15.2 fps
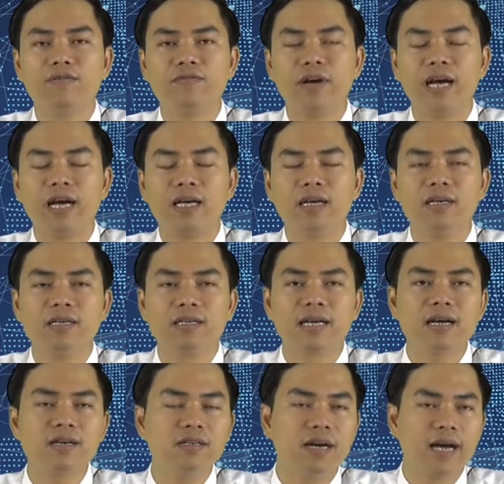và
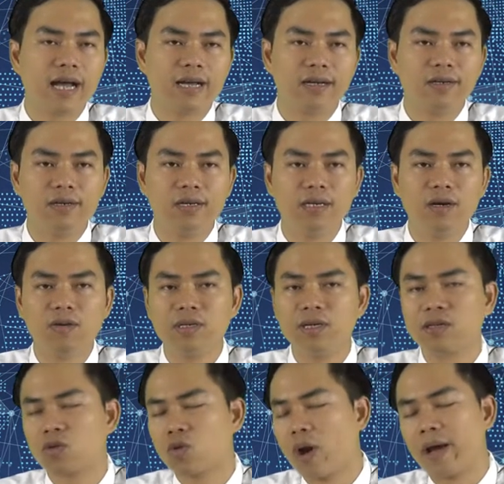các cửa hàng cửa hiệu
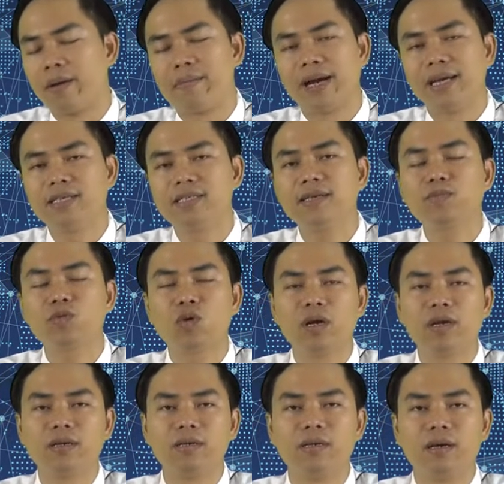được thoải mái chấp
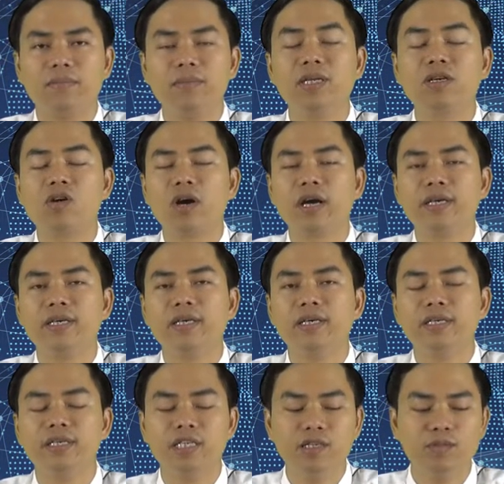thuận Bitcoin
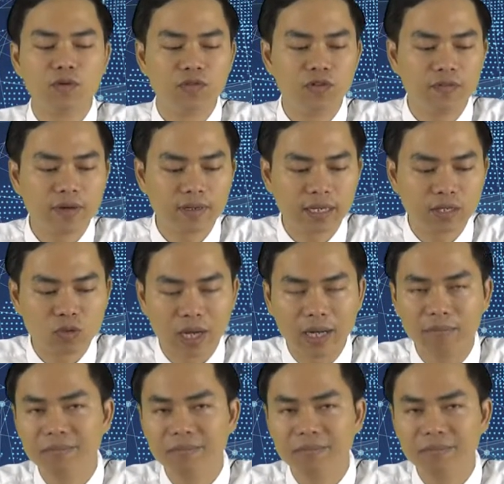như một phương pháp thanh toán